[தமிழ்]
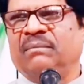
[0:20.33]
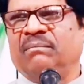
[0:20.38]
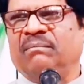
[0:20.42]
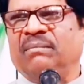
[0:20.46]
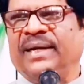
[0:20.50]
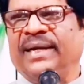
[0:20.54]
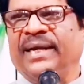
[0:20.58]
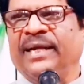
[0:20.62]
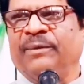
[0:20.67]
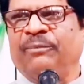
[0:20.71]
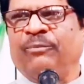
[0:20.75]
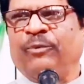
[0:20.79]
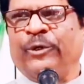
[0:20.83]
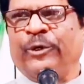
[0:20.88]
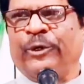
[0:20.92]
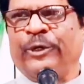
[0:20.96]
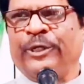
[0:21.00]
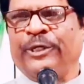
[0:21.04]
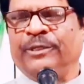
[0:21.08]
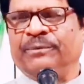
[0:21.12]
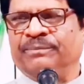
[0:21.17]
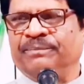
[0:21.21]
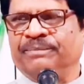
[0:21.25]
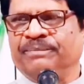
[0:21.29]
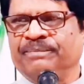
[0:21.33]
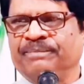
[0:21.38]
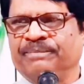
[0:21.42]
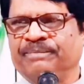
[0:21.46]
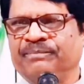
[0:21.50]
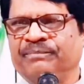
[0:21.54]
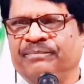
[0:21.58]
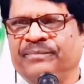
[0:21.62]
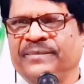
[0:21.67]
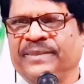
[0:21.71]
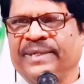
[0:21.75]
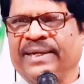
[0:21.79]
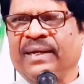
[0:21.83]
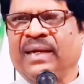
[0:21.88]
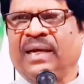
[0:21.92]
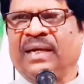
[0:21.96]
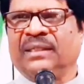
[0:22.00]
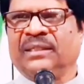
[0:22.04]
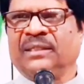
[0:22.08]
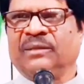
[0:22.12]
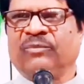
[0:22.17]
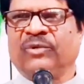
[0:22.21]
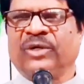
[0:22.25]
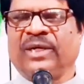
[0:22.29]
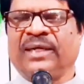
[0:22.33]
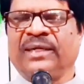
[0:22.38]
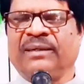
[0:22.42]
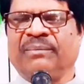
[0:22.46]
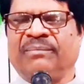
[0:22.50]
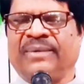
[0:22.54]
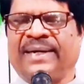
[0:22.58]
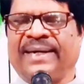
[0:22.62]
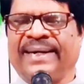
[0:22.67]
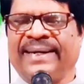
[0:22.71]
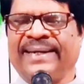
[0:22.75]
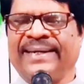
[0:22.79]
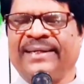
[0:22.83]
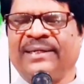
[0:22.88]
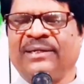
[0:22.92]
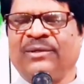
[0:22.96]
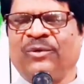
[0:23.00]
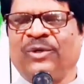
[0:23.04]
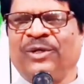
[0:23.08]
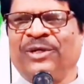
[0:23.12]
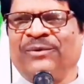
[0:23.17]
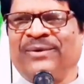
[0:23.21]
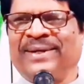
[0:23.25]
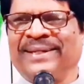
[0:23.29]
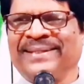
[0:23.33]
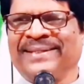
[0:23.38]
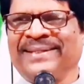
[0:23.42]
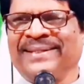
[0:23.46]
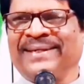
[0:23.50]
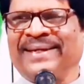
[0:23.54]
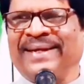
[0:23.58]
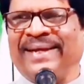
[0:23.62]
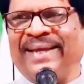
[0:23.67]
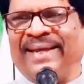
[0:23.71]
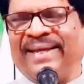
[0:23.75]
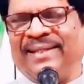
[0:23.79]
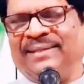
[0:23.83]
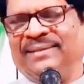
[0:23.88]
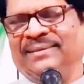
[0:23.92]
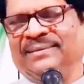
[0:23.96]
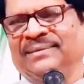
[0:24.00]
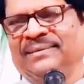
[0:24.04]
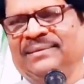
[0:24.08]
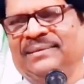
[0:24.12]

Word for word: மழை பொழியும் ஏன்னா அதுக்கு முன்னாடி மழைன்னு ஒன்று வந்தது கிடையாது